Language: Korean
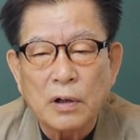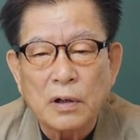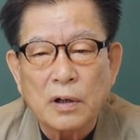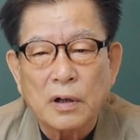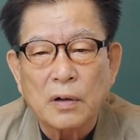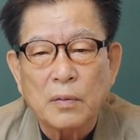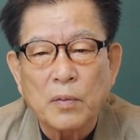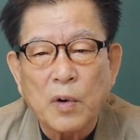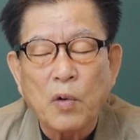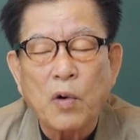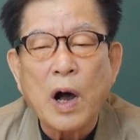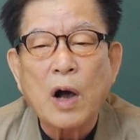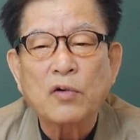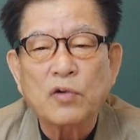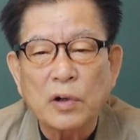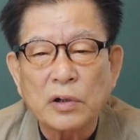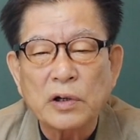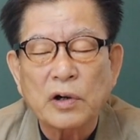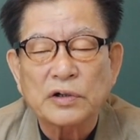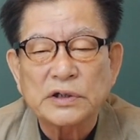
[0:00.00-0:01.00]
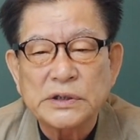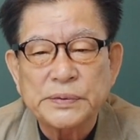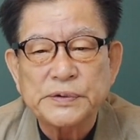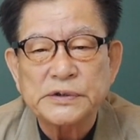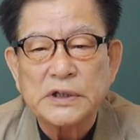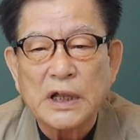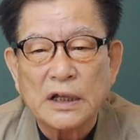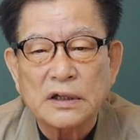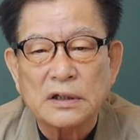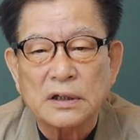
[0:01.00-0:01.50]
뭐 왕권이라고
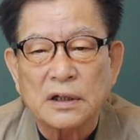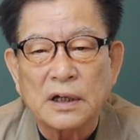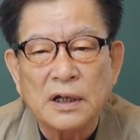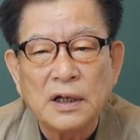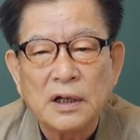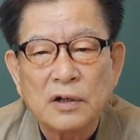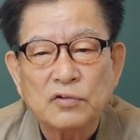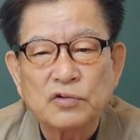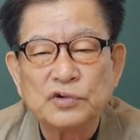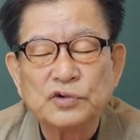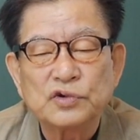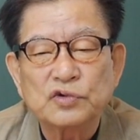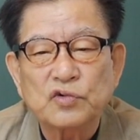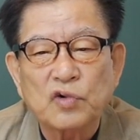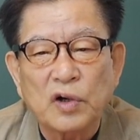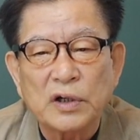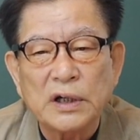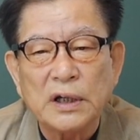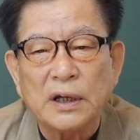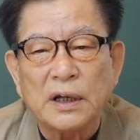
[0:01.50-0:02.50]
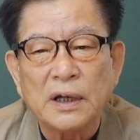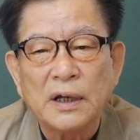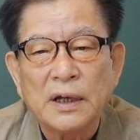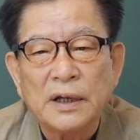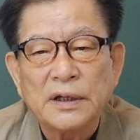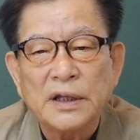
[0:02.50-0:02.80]
칩시다 했던 군주권이